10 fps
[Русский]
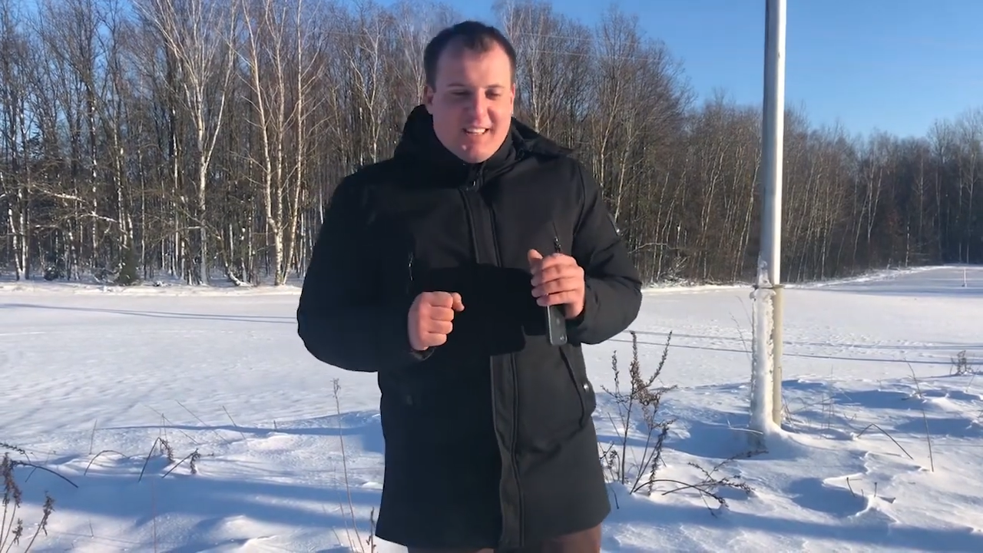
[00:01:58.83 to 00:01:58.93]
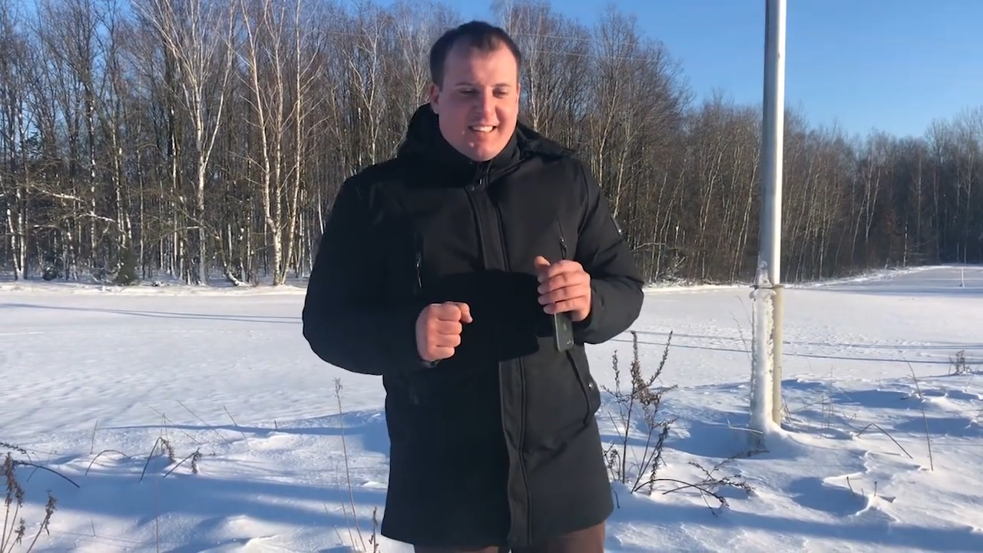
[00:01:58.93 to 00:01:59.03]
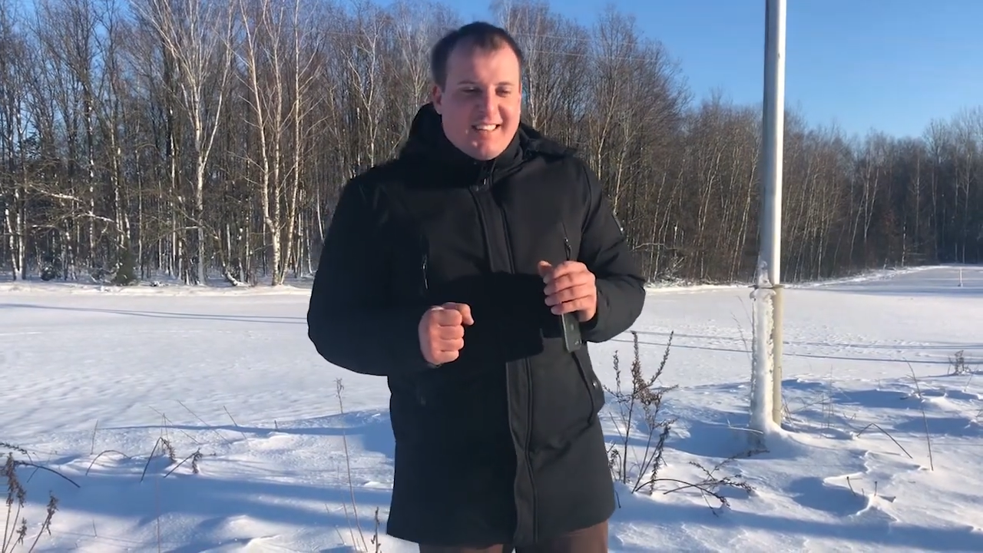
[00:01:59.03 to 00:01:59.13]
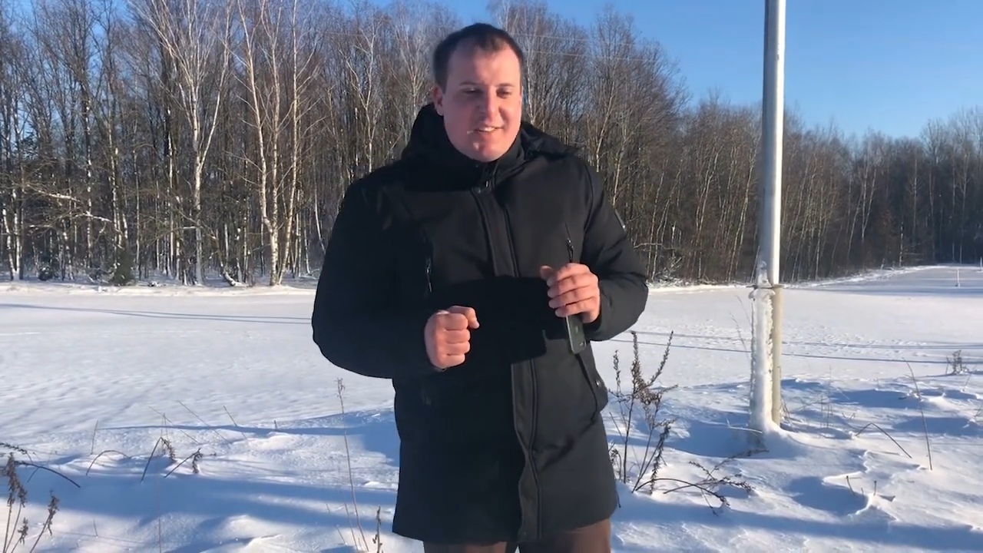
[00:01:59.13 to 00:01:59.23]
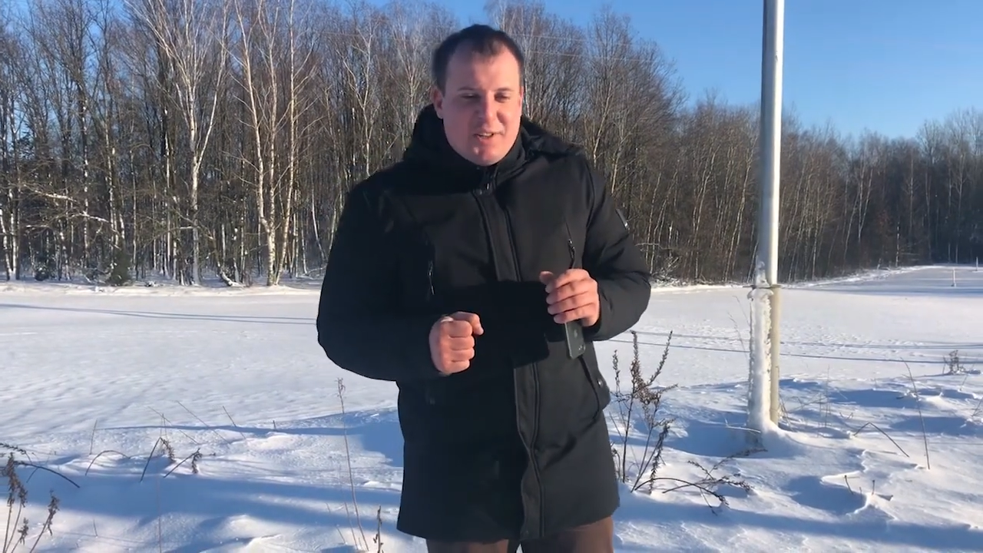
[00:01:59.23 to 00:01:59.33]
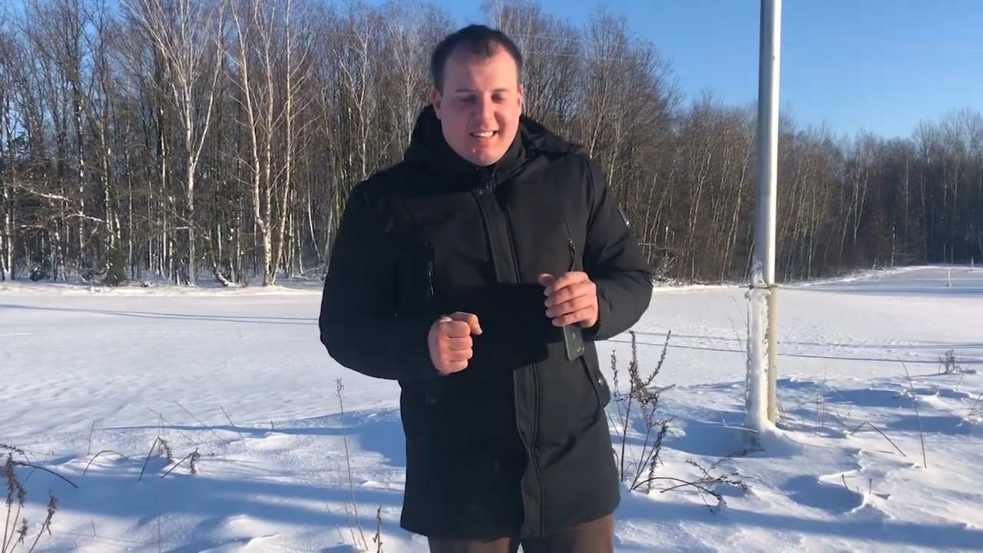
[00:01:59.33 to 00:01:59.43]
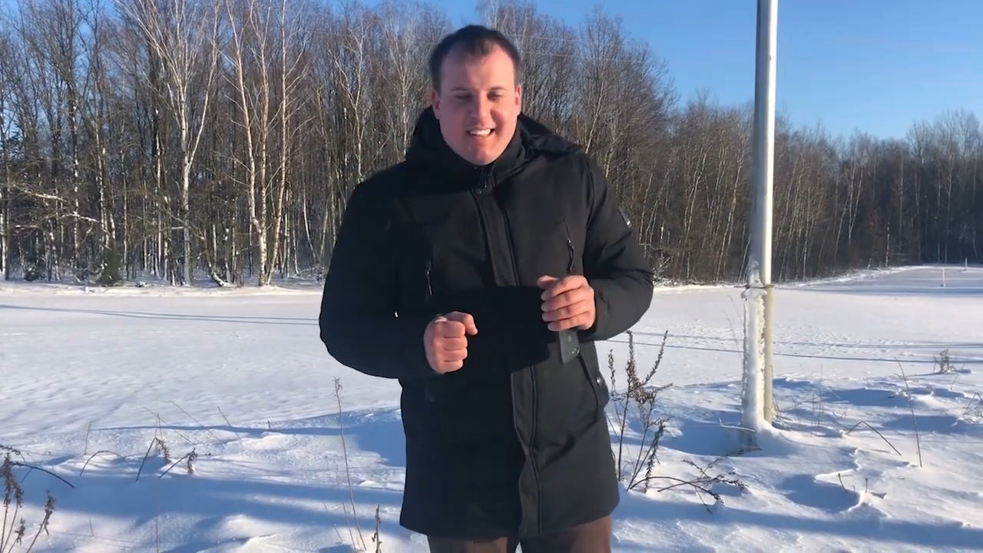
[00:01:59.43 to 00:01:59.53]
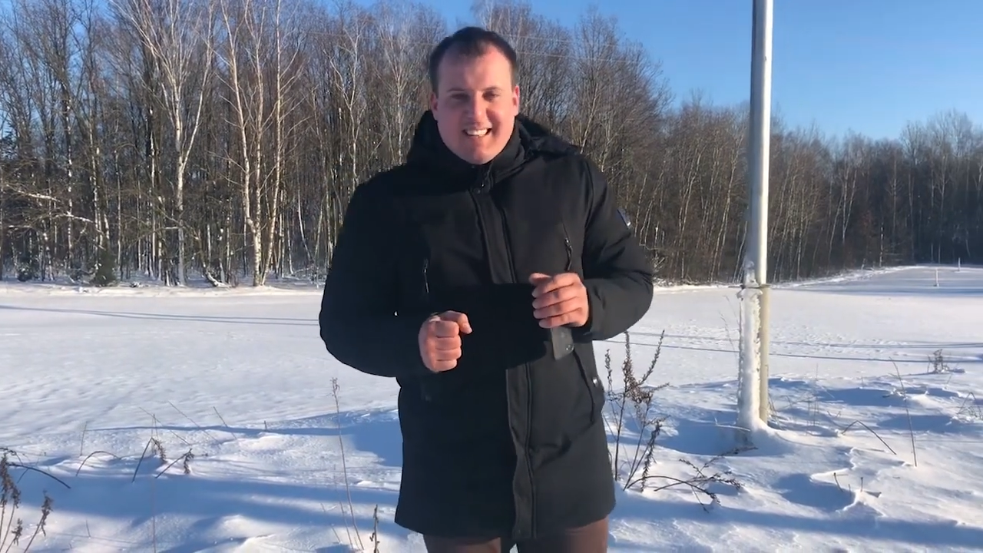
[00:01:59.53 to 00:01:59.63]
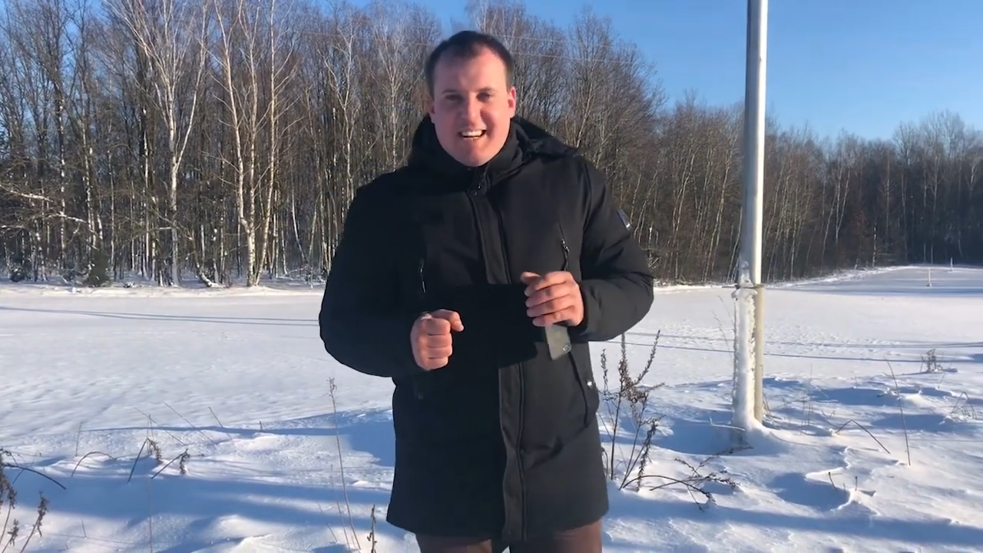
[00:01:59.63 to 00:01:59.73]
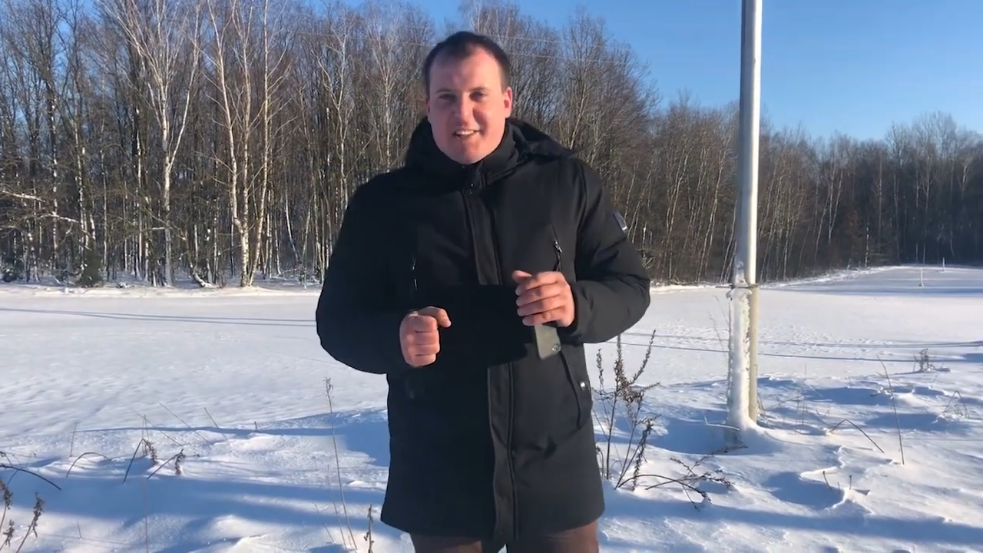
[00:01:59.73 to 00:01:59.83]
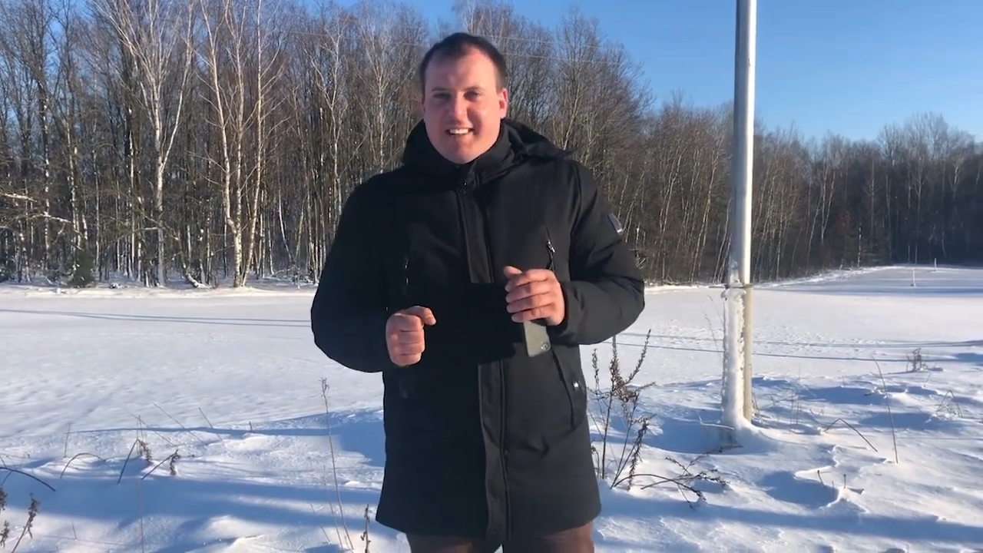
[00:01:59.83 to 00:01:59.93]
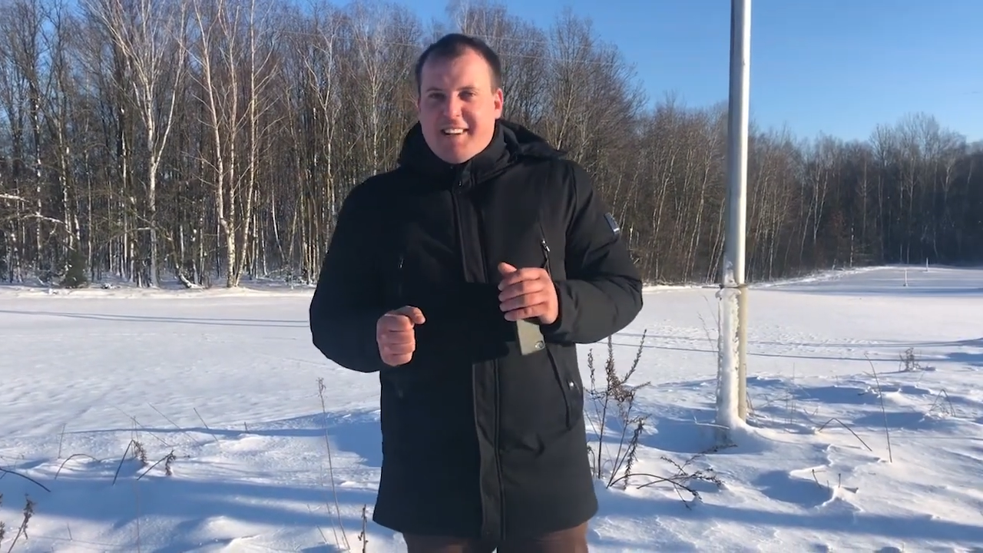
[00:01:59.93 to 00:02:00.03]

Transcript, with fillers: экзотическая тачка для